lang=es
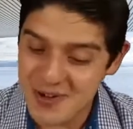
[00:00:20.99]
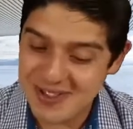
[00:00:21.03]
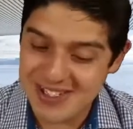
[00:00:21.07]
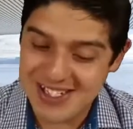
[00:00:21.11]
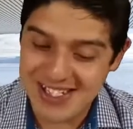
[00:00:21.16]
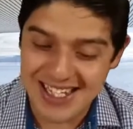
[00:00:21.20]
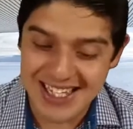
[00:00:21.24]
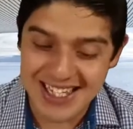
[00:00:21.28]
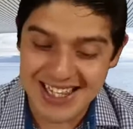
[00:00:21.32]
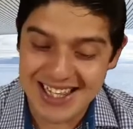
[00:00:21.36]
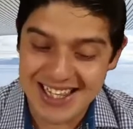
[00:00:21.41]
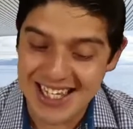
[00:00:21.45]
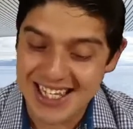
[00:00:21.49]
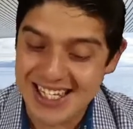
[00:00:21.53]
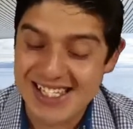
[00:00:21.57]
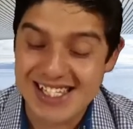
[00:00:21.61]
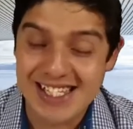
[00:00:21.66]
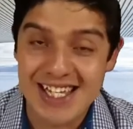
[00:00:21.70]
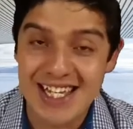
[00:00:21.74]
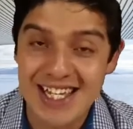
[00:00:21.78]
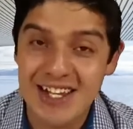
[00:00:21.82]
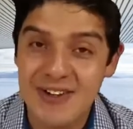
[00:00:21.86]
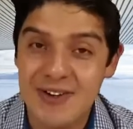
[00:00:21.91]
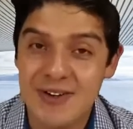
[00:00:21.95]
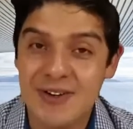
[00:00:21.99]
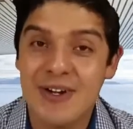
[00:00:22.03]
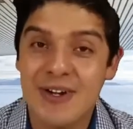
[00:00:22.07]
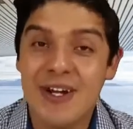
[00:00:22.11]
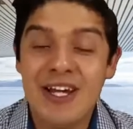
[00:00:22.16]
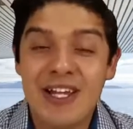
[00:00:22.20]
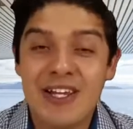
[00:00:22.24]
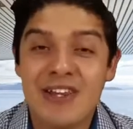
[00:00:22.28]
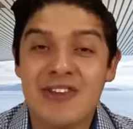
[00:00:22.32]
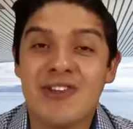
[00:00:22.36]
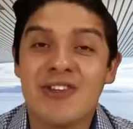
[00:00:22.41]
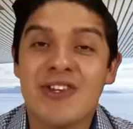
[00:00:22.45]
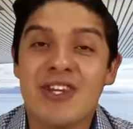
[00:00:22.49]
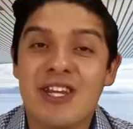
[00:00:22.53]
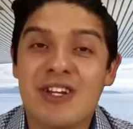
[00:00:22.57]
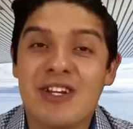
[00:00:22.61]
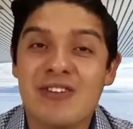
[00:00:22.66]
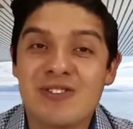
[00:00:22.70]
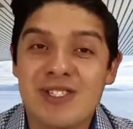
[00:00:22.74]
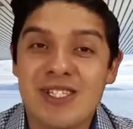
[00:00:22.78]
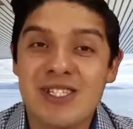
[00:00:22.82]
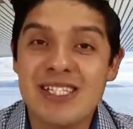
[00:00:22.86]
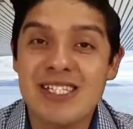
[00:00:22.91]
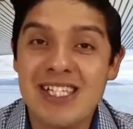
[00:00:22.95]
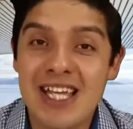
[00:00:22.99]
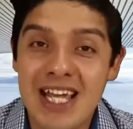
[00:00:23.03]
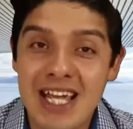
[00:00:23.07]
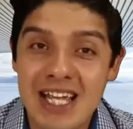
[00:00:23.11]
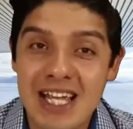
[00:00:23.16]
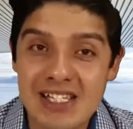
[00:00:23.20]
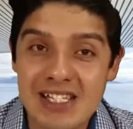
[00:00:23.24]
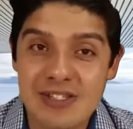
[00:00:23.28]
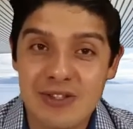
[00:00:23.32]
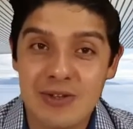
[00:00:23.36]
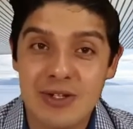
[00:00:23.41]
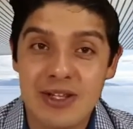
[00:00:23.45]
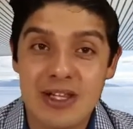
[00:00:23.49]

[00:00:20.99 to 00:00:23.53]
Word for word: 85, donde nos dice esto.